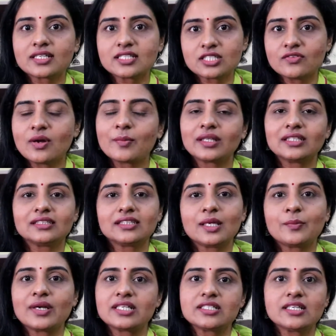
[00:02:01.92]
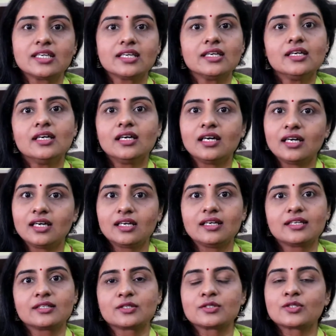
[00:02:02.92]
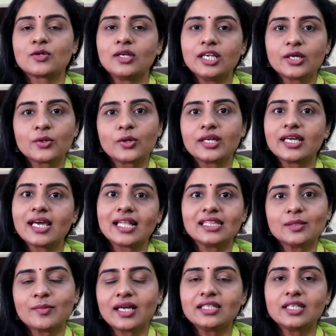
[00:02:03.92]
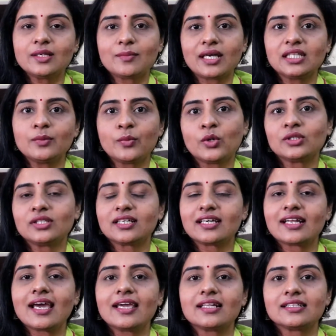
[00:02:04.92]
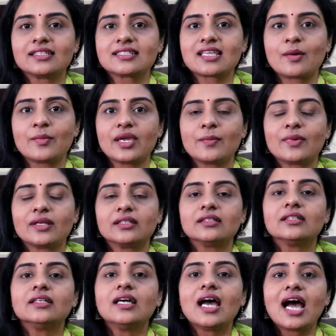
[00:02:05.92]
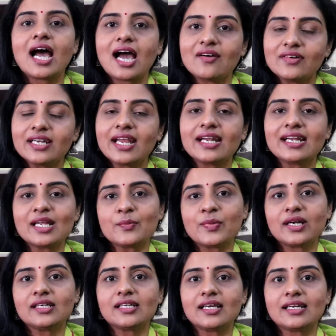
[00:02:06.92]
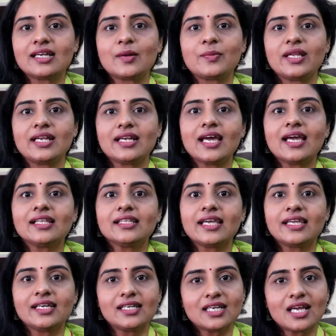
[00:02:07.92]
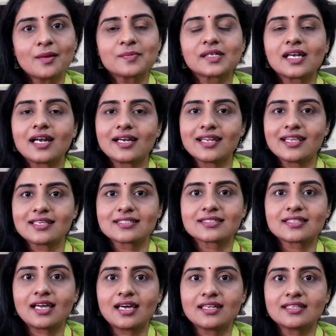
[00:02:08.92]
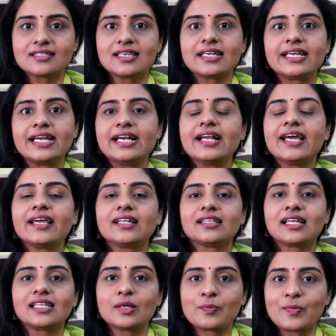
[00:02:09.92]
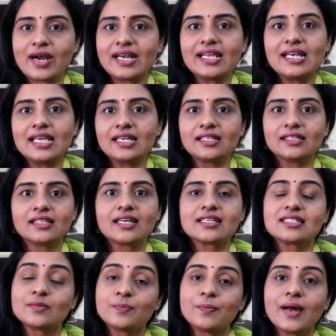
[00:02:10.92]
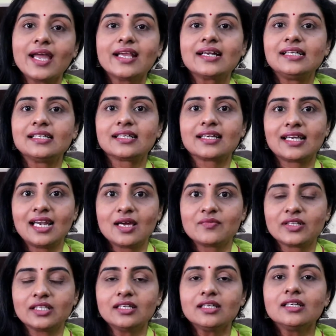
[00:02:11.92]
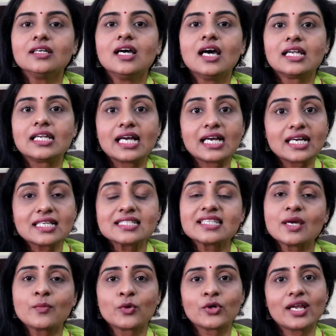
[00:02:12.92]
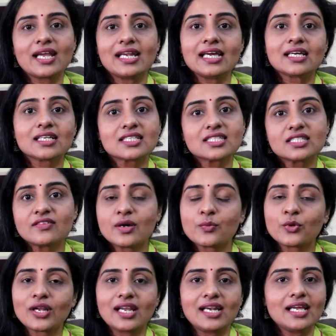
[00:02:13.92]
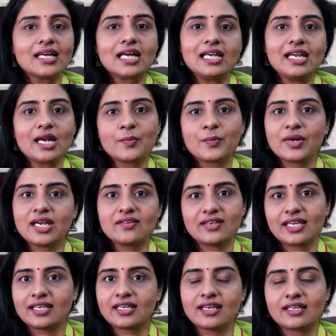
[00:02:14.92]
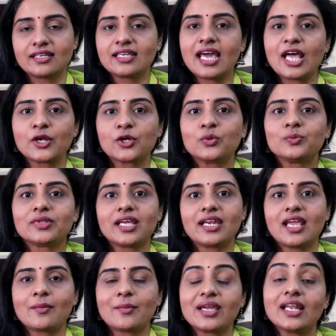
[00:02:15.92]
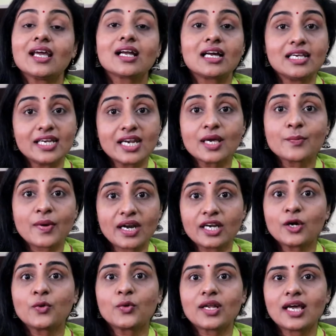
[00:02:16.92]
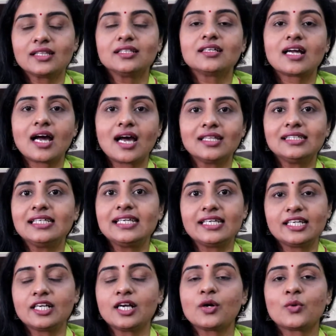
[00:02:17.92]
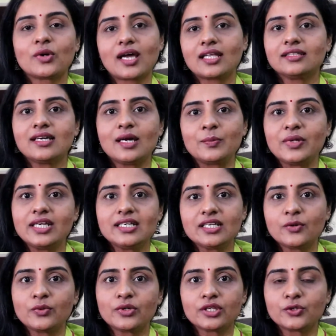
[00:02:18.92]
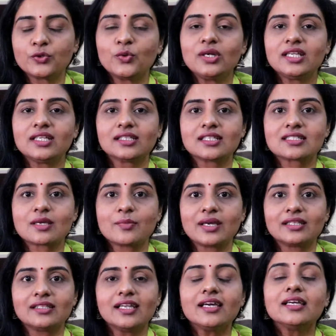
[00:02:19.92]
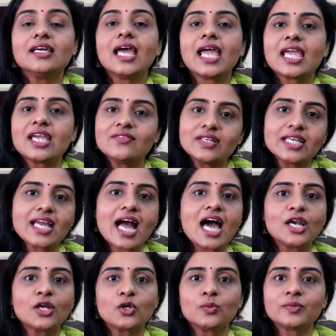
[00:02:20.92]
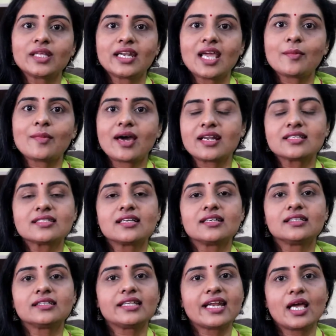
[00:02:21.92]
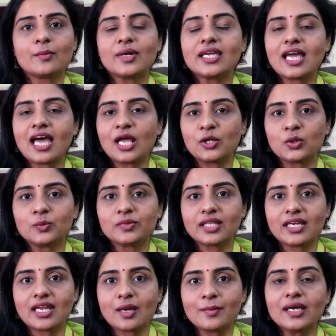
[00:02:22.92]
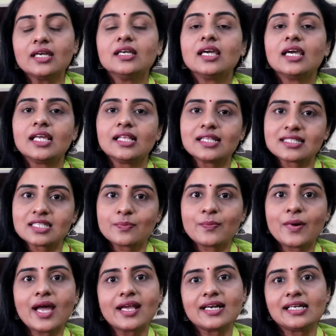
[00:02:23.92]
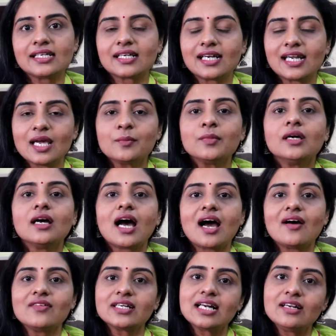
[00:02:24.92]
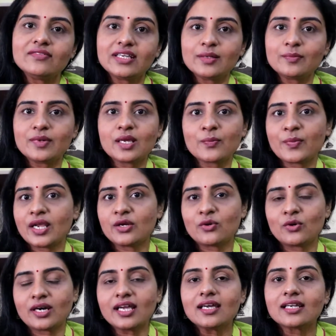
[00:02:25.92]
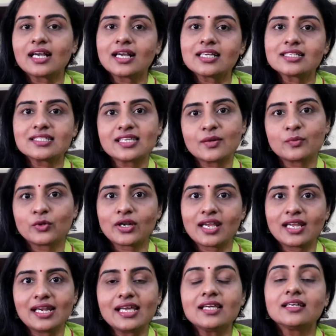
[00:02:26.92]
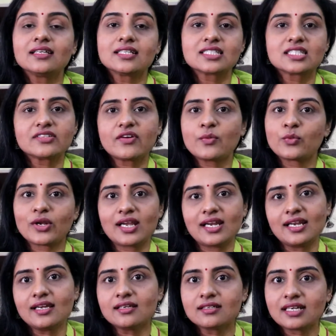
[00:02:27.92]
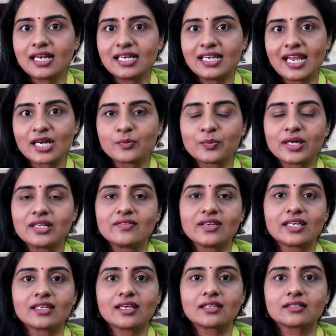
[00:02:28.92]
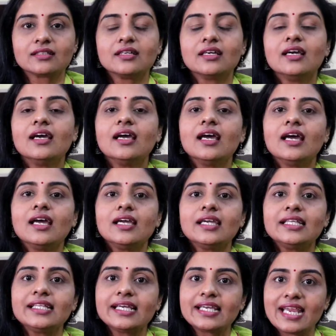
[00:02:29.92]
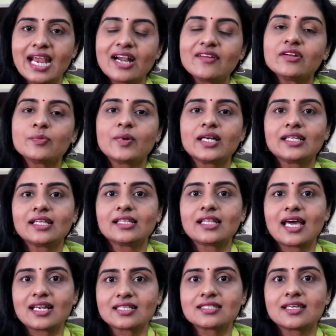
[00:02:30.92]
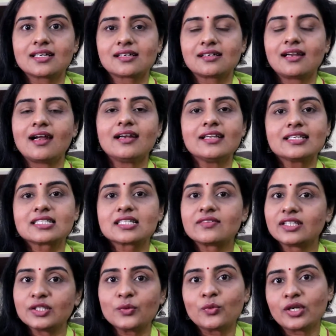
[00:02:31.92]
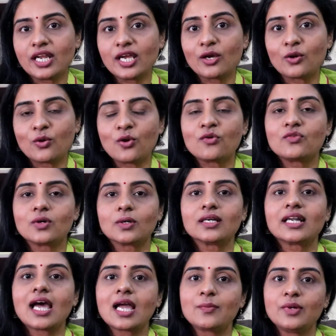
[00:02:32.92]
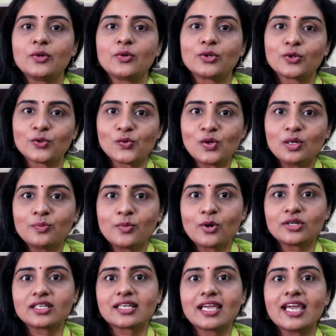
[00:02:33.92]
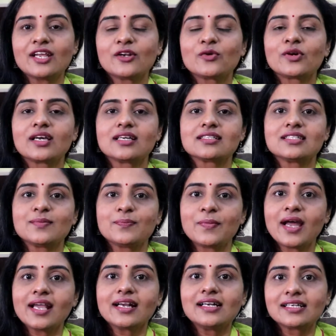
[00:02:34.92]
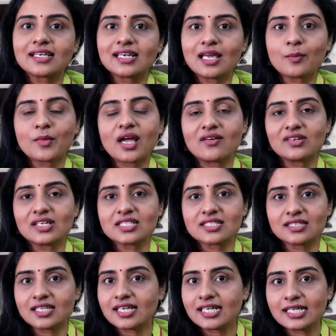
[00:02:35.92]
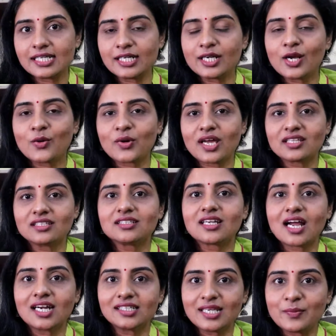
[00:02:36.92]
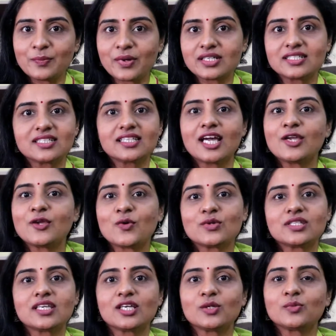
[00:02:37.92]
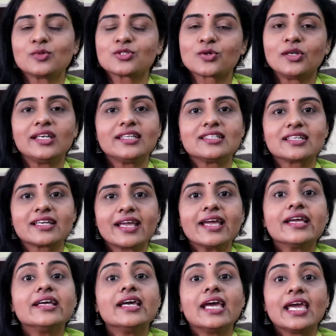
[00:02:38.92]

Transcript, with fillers: கிறிஸ்துவ மதத்தை பற்றி சொல்லிக்கொண்டு அந்த மாதிரி மத போதகரா இருந்த சமயம் அது அவர் என்ன பண்றாரு அப்படின்னா இந்த இரண்டாம் கிளாடியஸ் அரசர் கீழே இருந்த அந்த படையில இருந்த சிப்பாய்களுக்கு எல்லாம் வந்து ரகசிய முறையில கிறிஸ்தவ முறையில கல்யாணம் பண்ணி வைக்கிறார் யாருக்கும் தெரியாம ஏன்னா கல்யாணம் பண்ணக்கூடாது காதலி இருக்கக்கூடாது அப்படின்ற ஒரு ரூல் இருந்த சமயத்துல இவர் யாருக்கும் தெரியாம அரசருக்கு தெரியாம யாருக்கும் தெரியாம இந்த சிப்பாய்களுக்கெல்லாம் அவர்கள் விரும்பின பெண்ணோட ரகசிய முறையில கிறிஸ்துவ முறையில கல்யாணம் பண்ணி வைக்கிறாரு இதை கேள்விப்பட்ட அந்த அரசர் கிளாடியஸ்க்கு வந்து ஒரே கோவம் நான் இப்படி ஒரு ரூல் போட்டிருக்கேன் என்னோட சிப்பாய்களுக்கெல்லாம் கவன சிதறல் இருக்கக்கூடாது நாட்டை பற்றி தான் யோசிக்கணும்னு சொல்லிட்டு இருக்கேன்